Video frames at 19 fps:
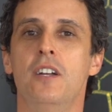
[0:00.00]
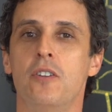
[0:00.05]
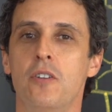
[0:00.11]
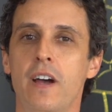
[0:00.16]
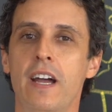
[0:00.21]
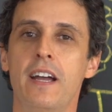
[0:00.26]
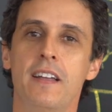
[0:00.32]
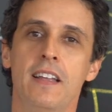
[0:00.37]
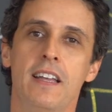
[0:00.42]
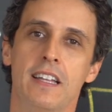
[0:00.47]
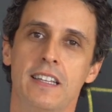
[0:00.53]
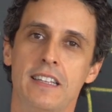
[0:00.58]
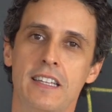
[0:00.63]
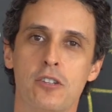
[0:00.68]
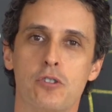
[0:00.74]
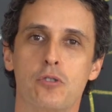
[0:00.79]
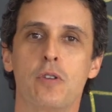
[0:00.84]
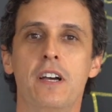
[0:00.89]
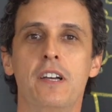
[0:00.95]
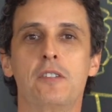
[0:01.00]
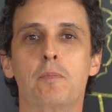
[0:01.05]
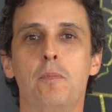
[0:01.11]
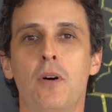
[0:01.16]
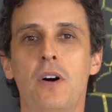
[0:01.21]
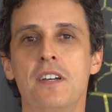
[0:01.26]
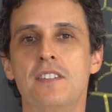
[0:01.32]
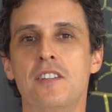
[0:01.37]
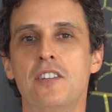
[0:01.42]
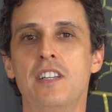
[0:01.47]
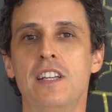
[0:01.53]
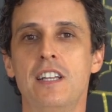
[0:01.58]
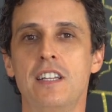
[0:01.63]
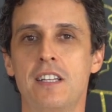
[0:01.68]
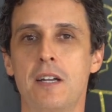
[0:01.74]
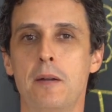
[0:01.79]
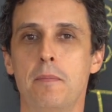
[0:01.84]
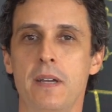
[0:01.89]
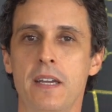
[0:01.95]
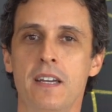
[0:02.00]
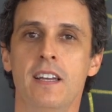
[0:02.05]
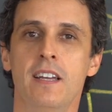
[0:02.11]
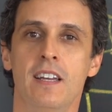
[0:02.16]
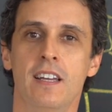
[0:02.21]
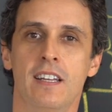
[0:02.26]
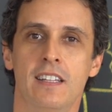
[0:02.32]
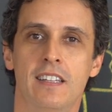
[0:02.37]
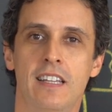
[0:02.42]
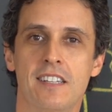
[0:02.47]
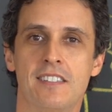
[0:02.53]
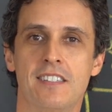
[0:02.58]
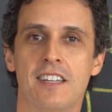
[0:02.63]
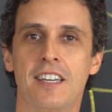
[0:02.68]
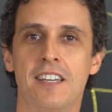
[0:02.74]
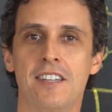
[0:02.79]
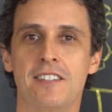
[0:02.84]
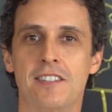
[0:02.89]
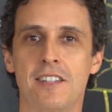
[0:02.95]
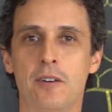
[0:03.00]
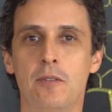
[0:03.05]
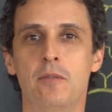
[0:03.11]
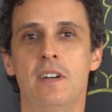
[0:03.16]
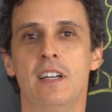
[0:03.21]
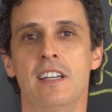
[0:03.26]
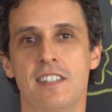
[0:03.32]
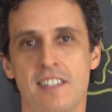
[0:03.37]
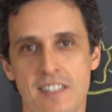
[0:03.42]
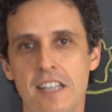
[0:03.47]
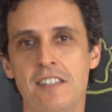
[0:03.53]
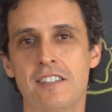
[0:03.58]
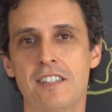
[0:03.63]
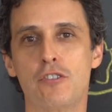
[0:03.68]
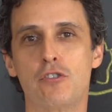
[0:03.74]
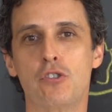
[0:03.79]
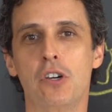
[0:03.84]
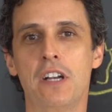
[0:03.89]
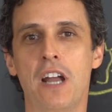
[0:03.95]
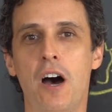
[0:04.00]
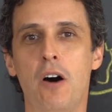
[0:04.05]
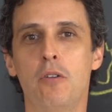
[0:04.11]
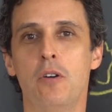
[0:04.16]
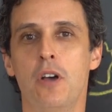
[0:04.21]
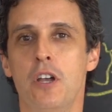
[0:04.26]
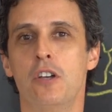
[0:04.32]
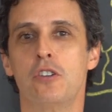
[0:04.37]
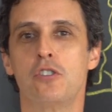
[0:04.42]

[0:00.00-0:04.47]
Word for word: não é, na sua resposta de letra B dessa questão sensacional